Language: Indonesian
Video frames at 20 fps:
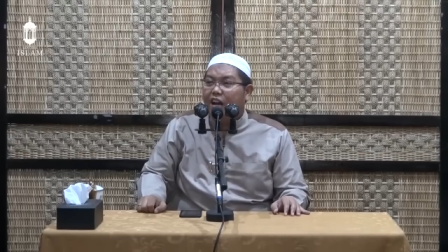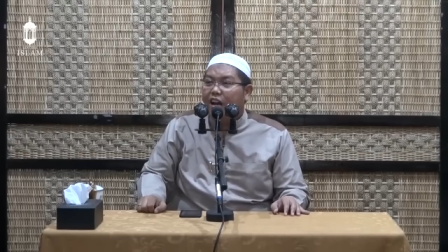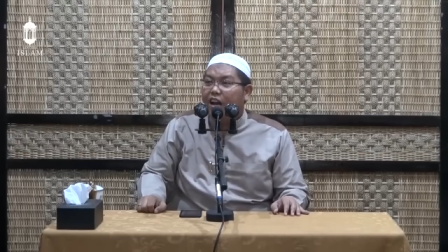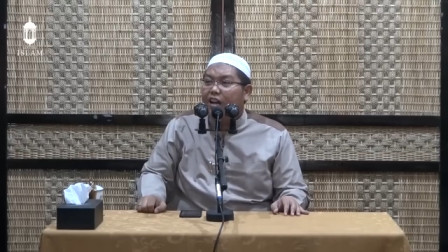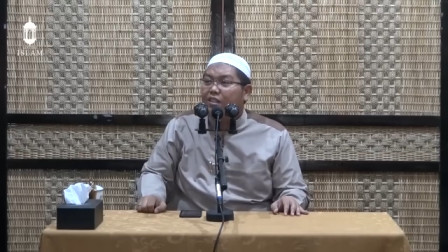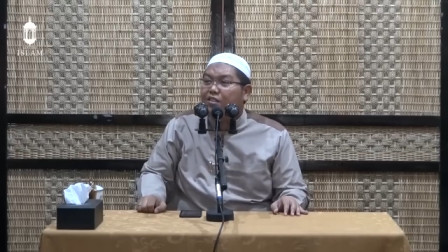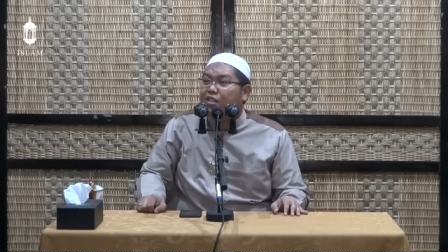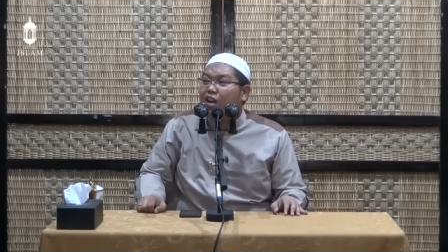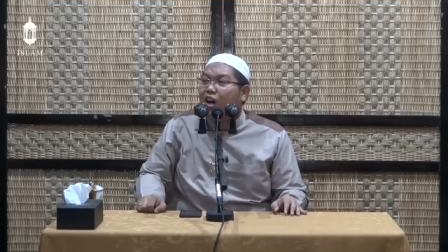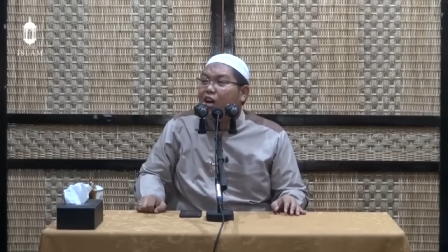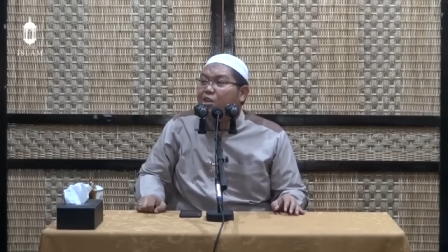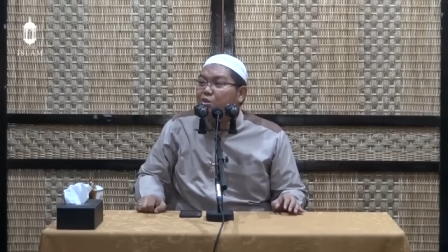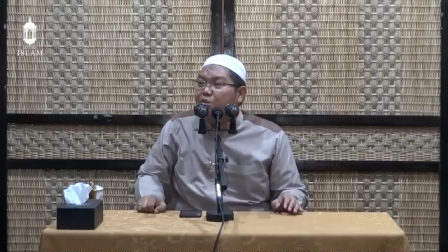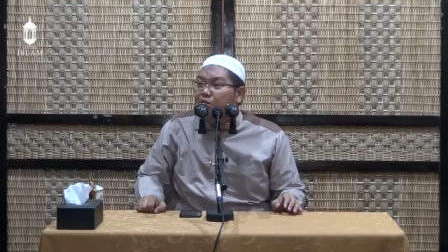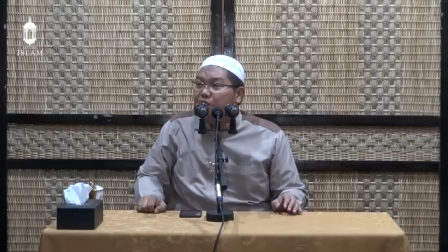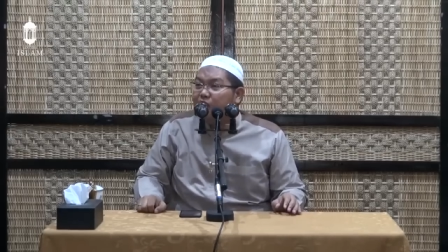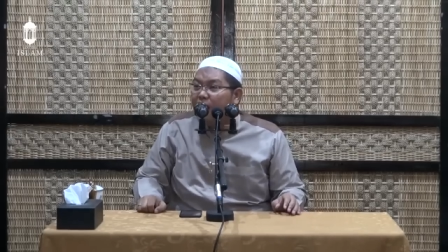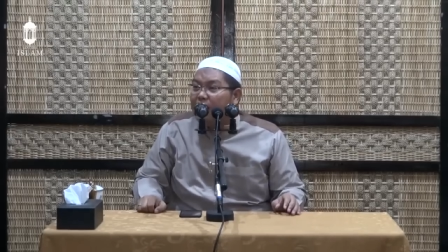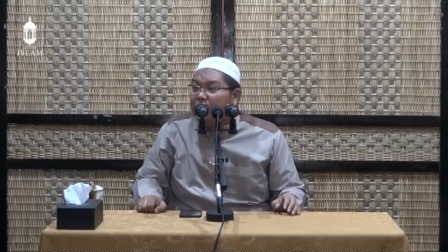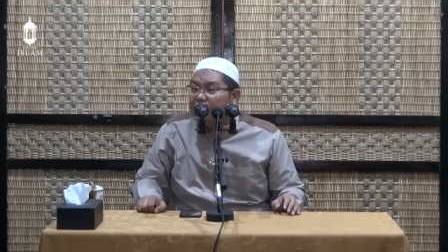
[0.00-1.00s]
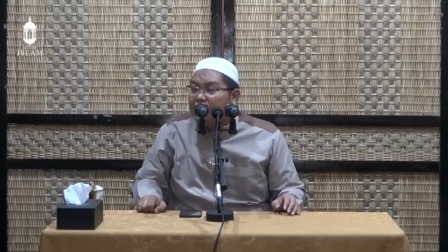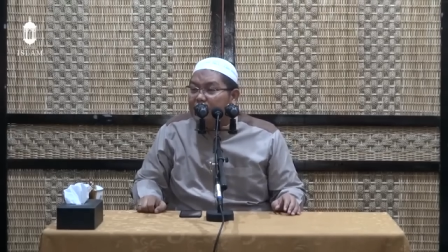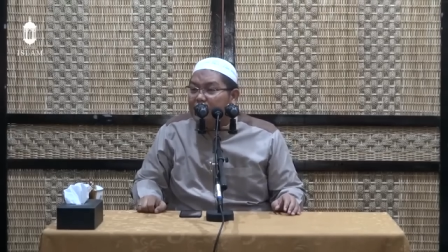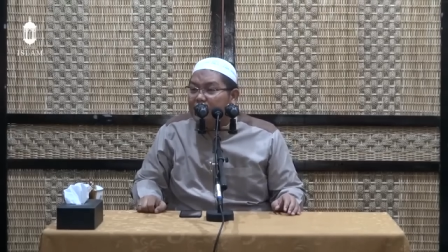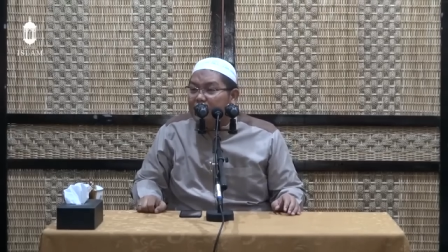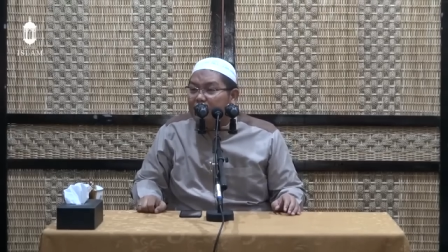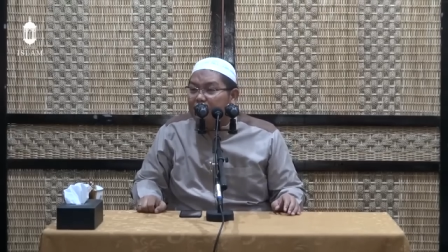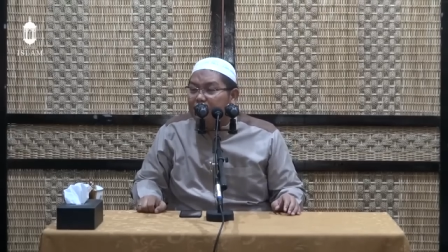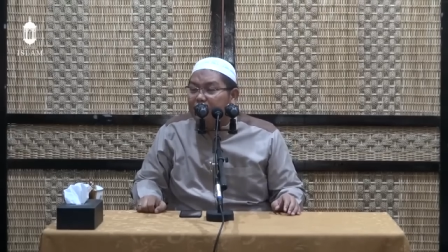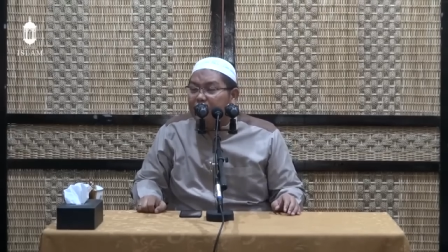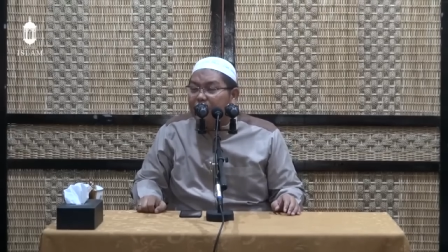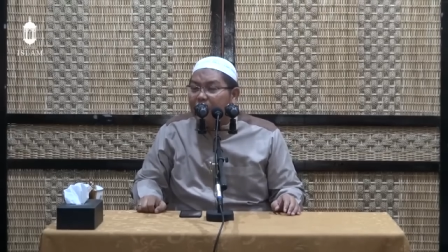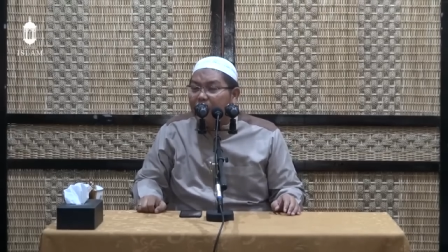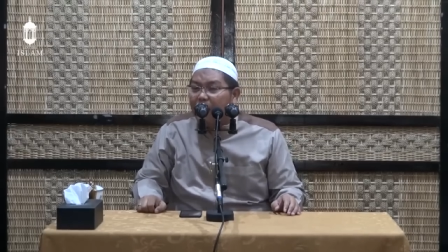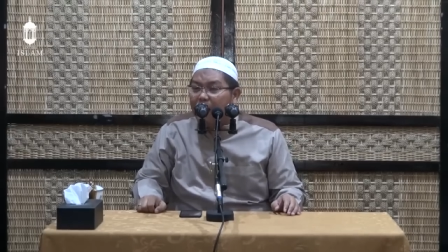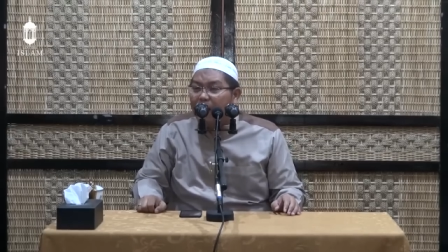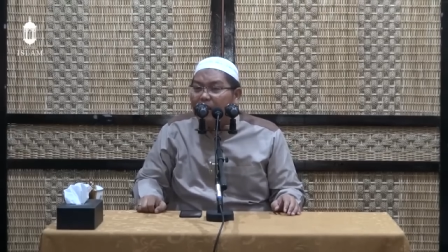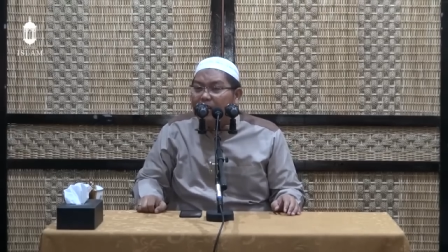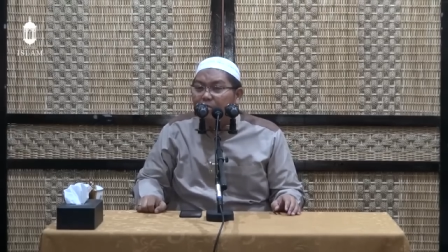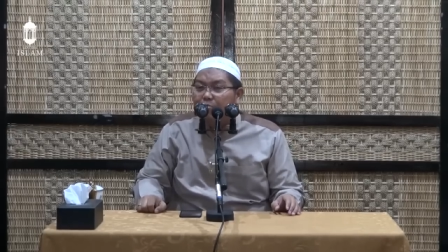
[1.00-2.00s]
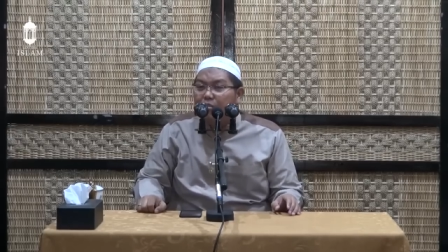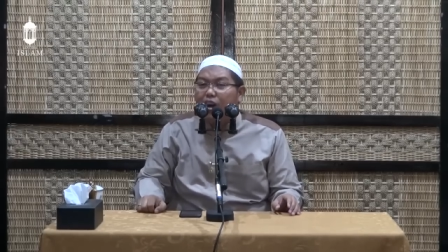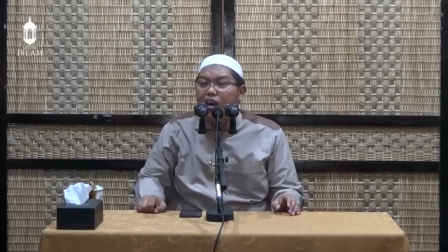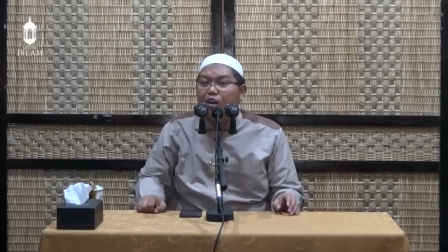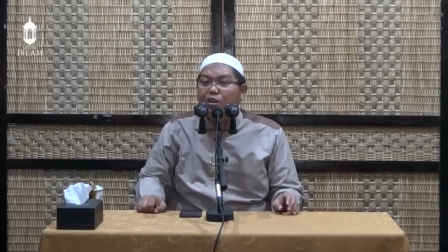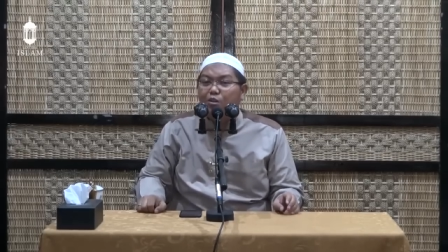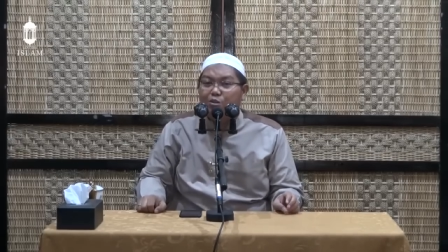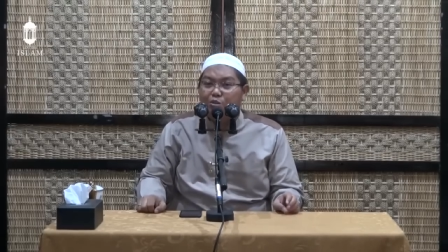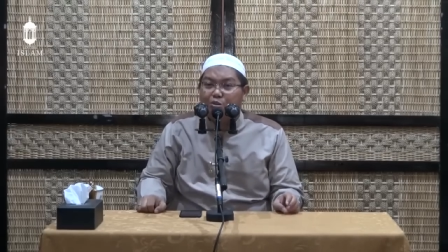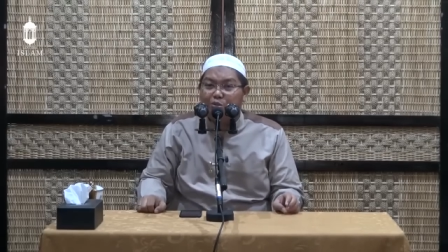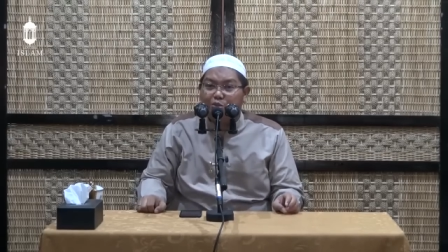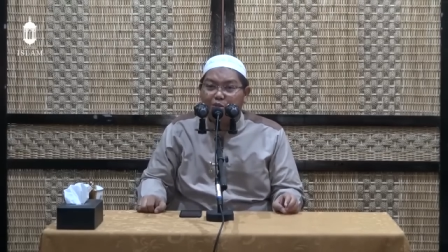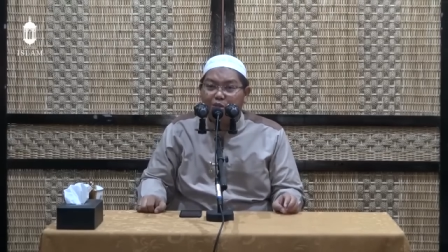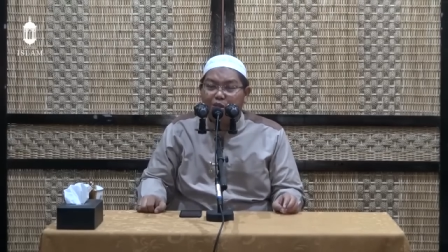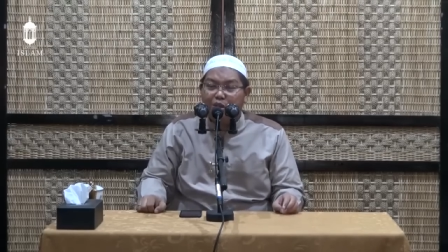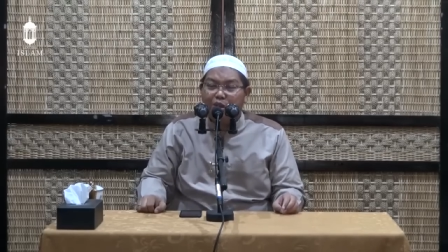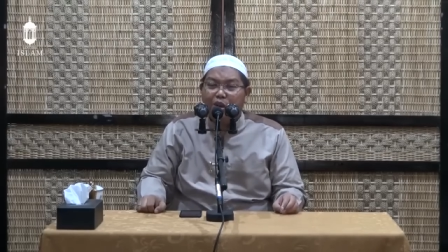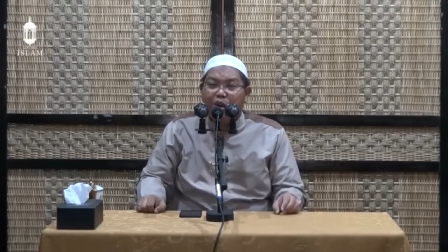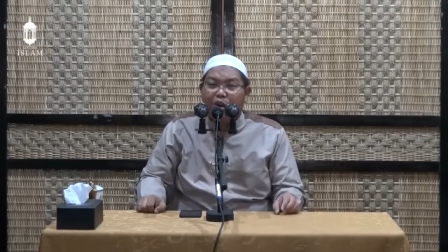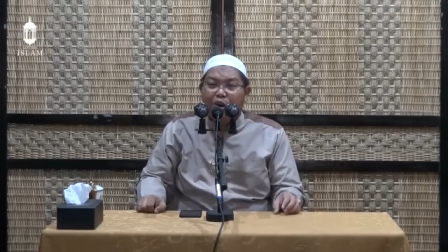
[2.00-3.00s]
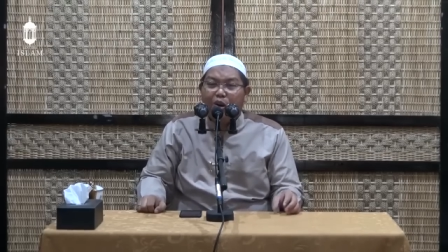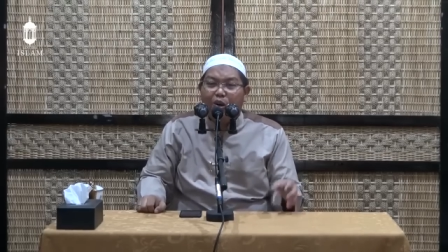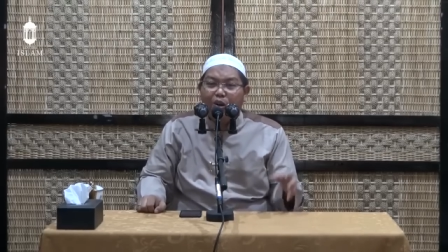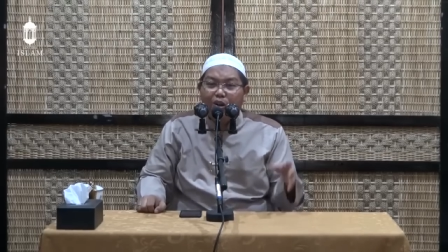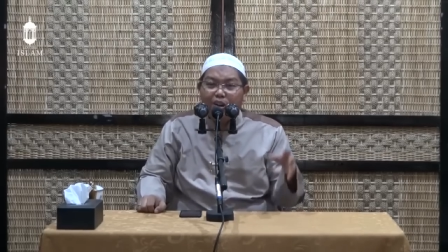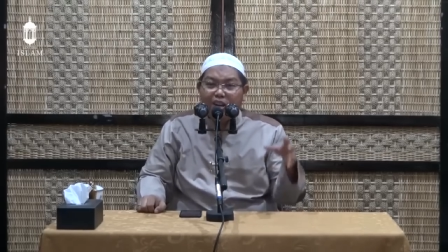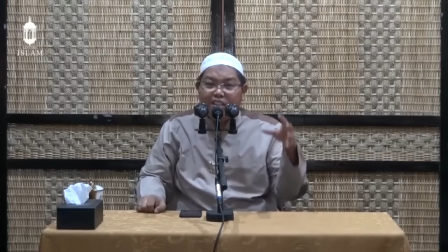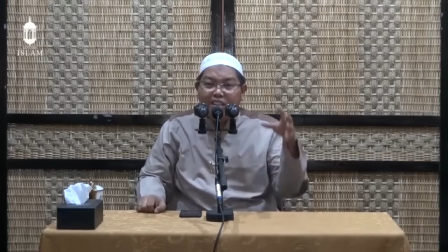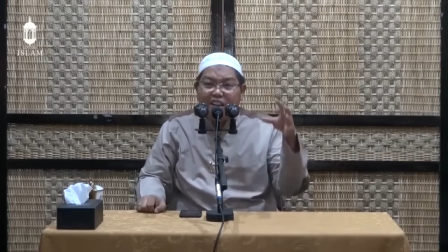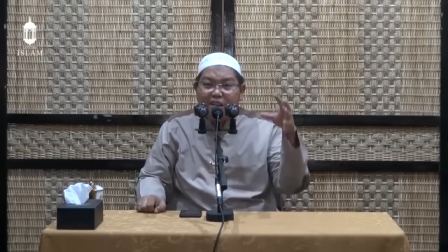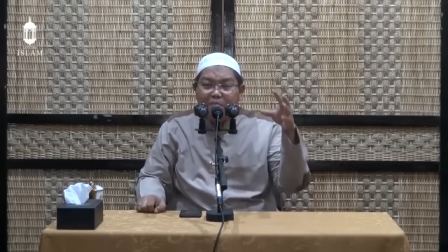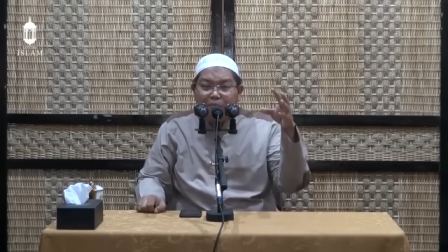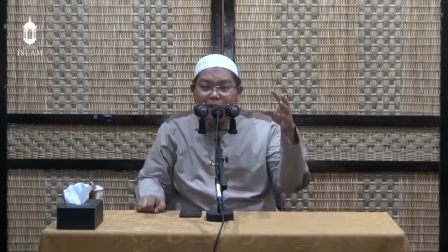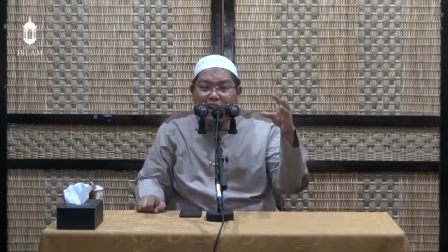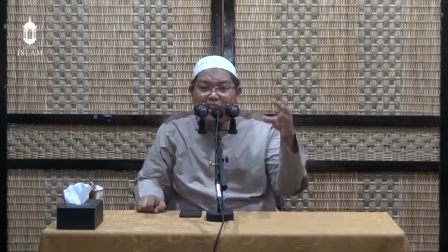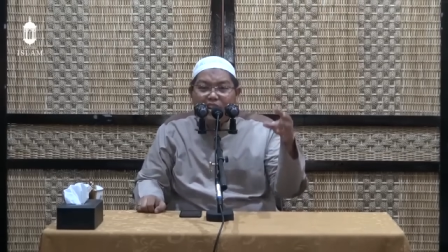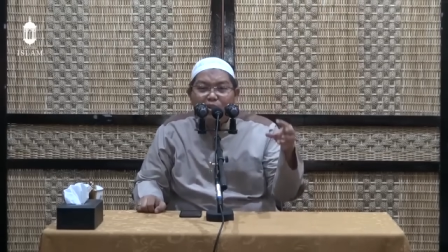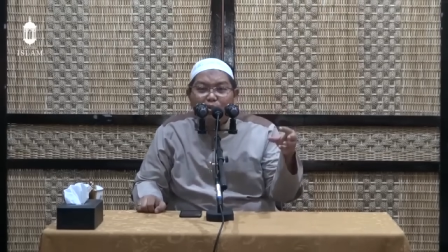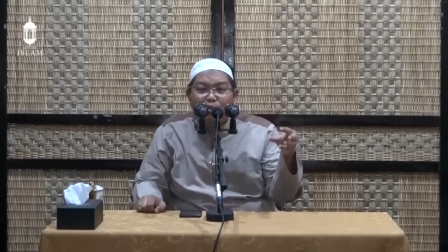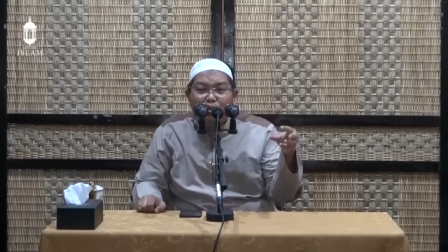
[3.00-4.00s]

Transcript: as nasi fil alim ahluhu. Orang yang paling